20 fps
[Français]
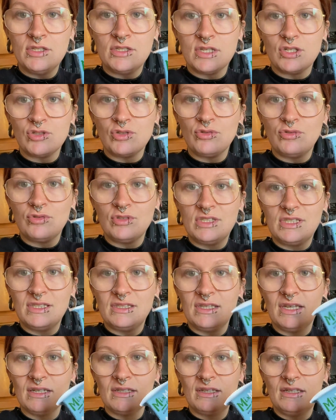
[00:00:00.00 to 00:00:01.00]
C'est un genre de
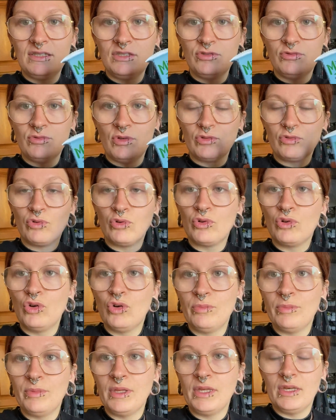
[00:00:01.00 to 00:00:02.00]
Kinder Delice noix de
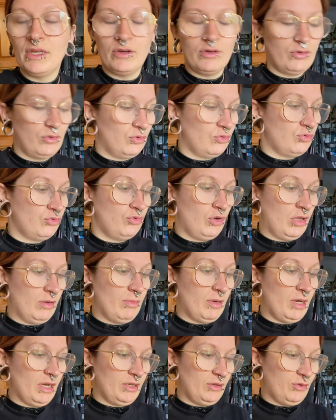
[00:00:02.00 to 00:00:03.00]
coco mais euh, de la
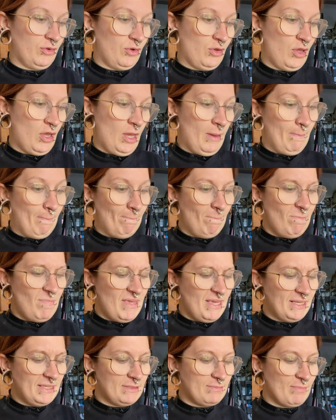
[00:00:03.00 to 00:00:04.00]
marque euh,
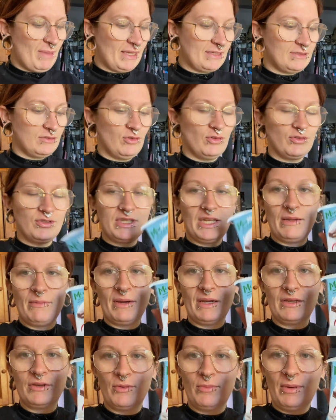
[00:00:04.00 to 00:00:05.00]
Mix Max, non c'est la
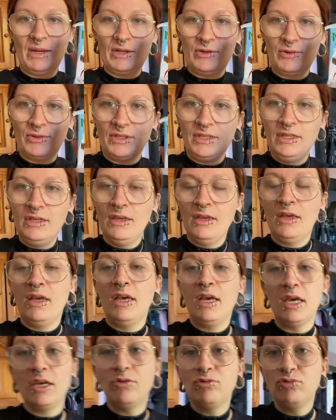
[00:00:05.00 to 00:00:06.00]
marque Balcony.
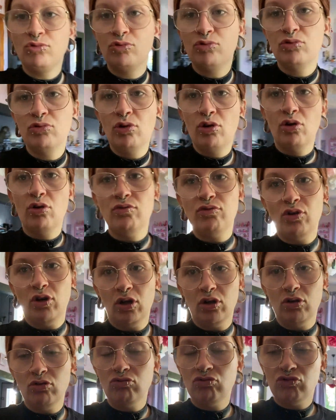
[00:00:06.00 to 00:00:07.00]
Et du coup euh,
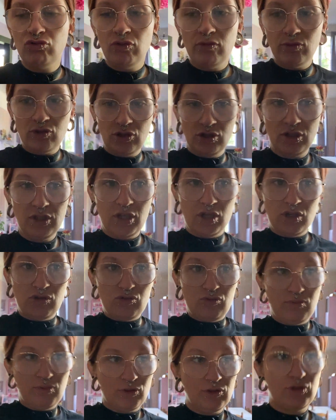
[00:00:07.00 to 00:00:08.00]
voilà, je vais manger ça
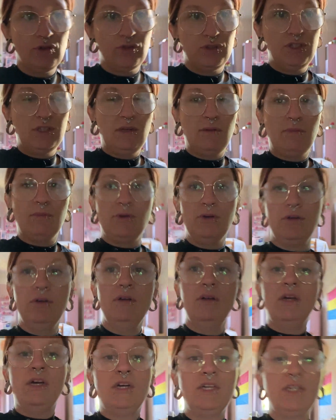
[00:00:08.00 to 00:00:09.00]
je pense
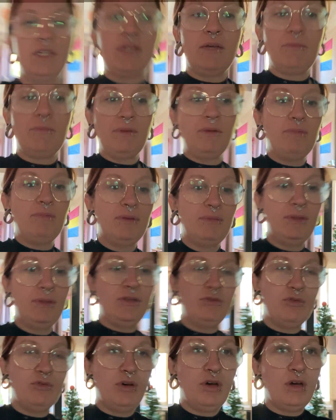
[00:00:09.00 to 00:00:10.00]
tranquillement. J'ai mis
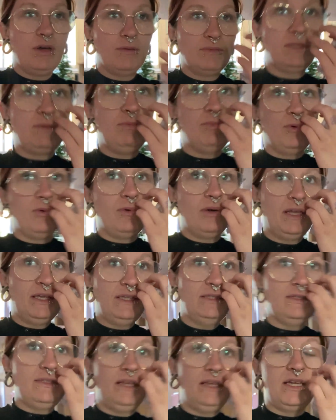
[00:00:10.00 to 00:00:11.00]
Mimi dehors un petit peu en
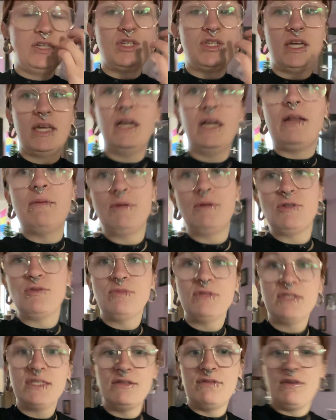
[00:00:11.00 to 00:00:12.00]
laisse et là j'aère la maison
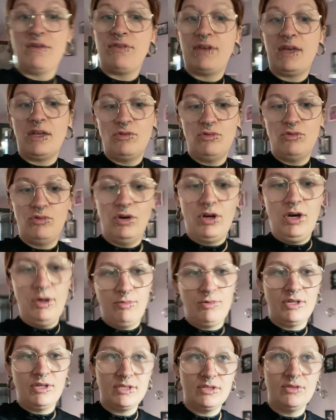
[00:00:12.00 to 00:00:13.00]
parce qu'il fait frais dehors
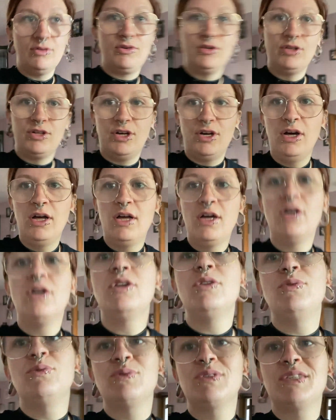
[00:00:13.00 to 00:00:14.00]
pour l'instant encore.
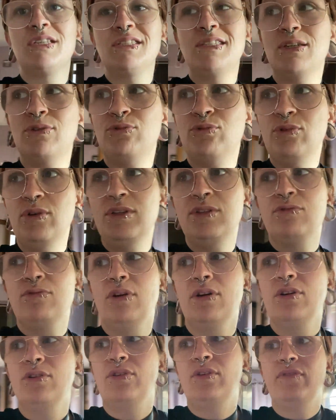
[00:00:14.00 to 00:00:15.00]
Donc ça c'est cool
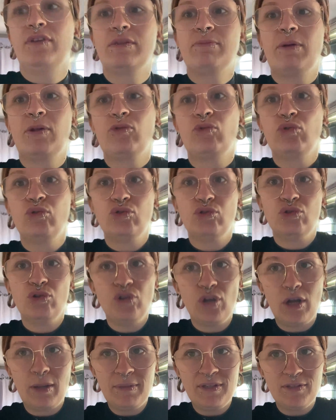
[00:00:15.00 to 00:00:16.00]
histoire qu'il fasse pas trop chaud
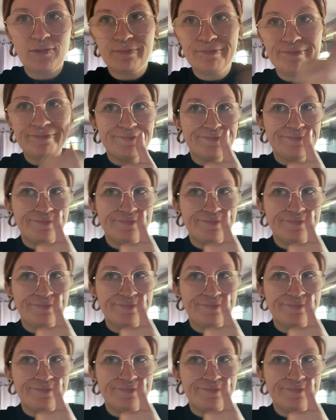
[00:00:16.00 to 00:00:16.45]
dans la maison.